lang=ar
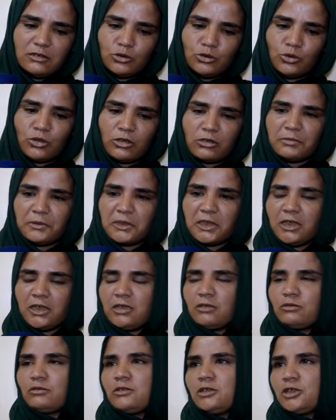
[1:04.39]
دورة
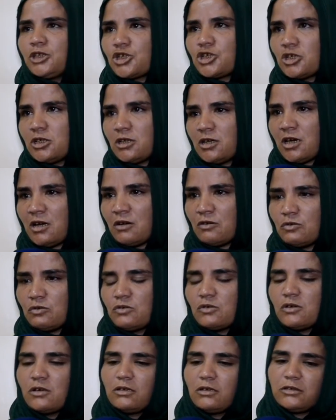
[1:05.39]
تبكي وتنتشنا
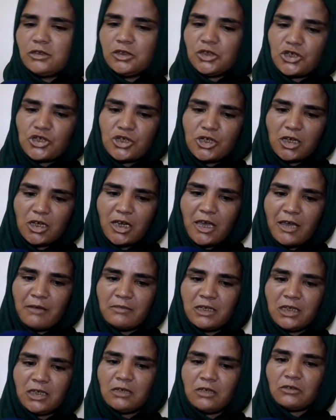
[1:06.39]
وتنتشنا
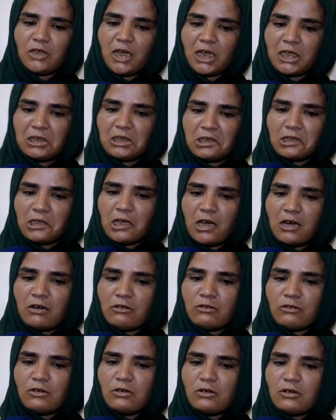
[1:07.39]
كاملين
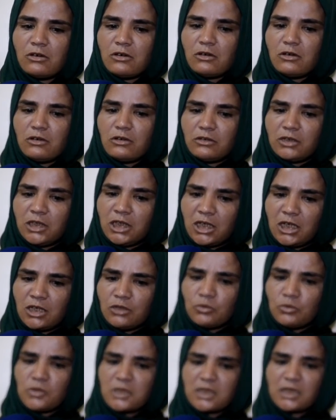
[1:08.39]
وتعضنا بدينا
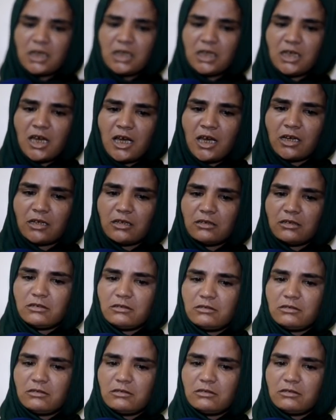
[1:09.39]
دوزنا ليها